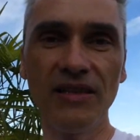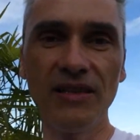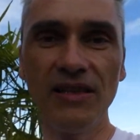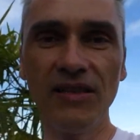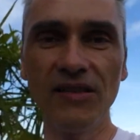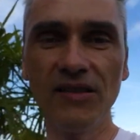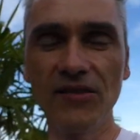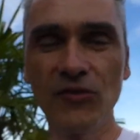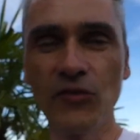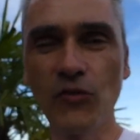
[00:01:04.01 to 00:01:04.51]
in die
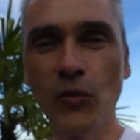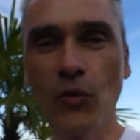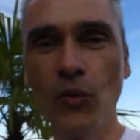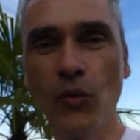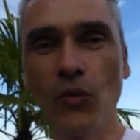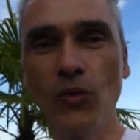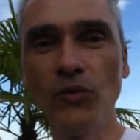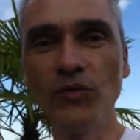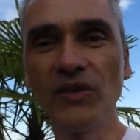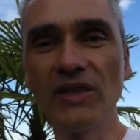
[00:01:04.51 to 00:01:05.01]

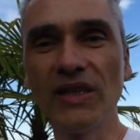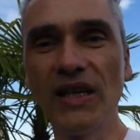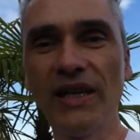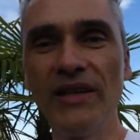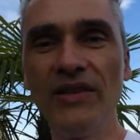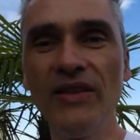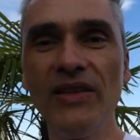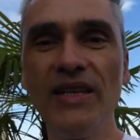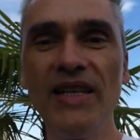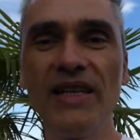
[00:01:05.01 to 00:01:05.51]
Disco und
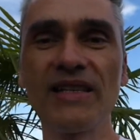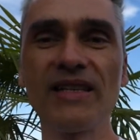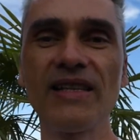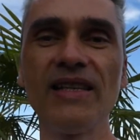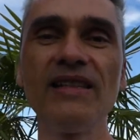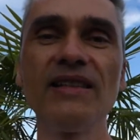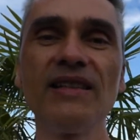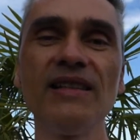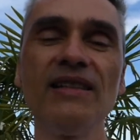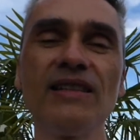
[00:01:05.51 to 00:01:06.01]
dann
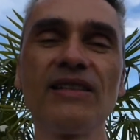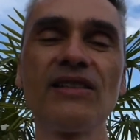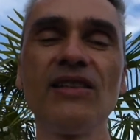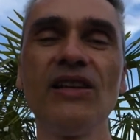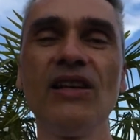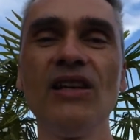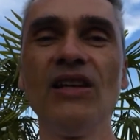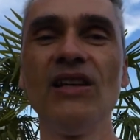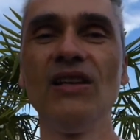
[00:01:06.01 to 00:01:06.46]
letztendlich